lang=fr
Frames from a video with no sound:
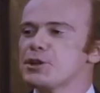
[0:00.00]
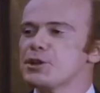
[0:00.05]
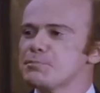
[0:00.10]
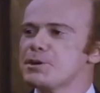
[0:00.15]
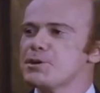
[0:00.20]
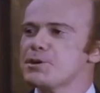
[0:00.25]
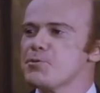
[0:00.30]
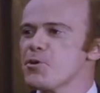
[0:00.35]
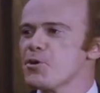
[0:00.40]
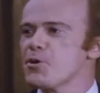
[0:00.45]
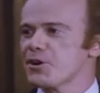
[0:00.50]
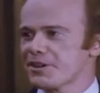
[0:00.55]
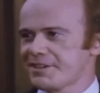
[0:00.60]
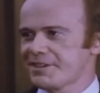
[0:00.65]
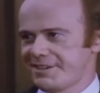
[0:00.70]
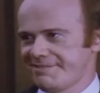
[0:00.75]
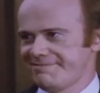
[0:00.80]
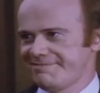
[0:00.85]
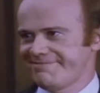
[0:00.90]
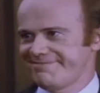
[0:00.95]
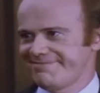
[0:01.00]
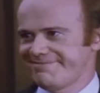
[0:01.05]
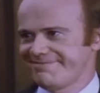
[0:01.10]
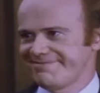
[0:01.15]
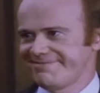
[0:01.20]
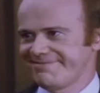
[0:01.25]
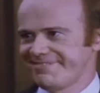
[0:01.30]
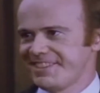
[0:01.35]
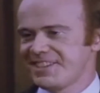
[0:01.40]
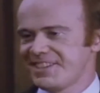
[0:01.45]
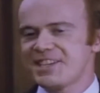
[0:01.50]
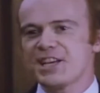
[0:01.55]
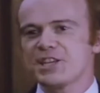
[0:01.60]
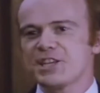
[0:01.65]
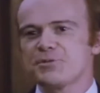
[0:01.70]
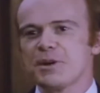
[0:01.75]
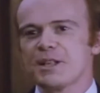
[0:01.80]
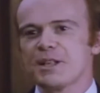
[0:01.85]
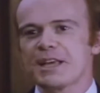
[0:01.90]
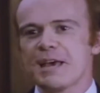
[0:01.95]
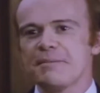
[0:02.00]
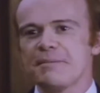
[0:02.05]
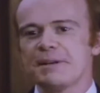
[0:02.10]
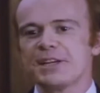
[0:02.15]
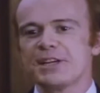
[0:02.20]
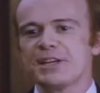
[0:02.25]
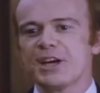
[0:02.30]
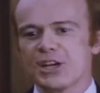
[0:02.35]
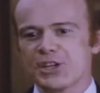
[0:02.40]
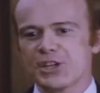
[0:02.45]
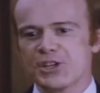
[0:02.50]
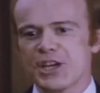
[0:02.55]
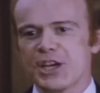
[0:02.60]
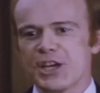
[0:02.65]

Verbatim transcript: Il récupère sa contravention. Bim bam boum, c'est une